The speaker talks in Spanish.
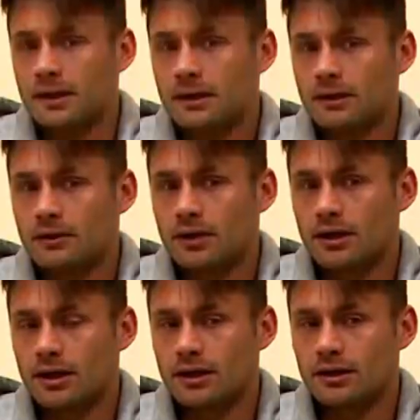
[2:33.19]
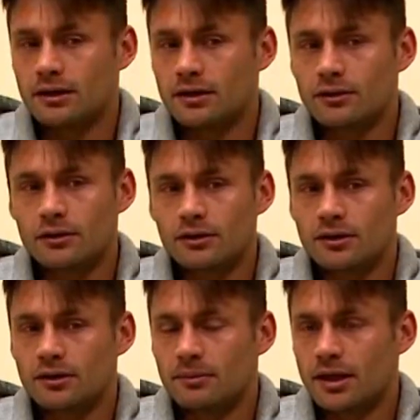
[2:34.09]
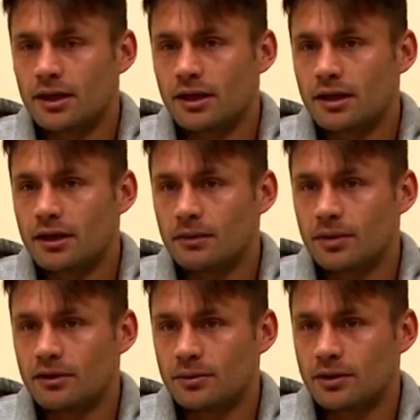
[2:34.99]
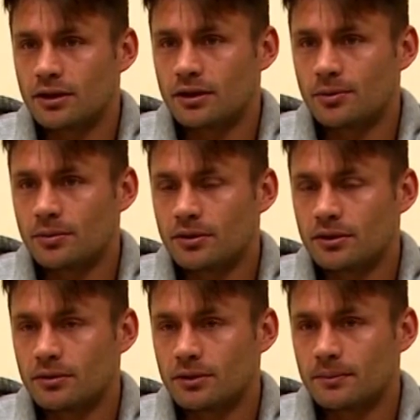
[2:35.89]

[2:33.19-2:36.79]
Y ojalá gane títulos y me quede aquí el máximo de tiempo posible.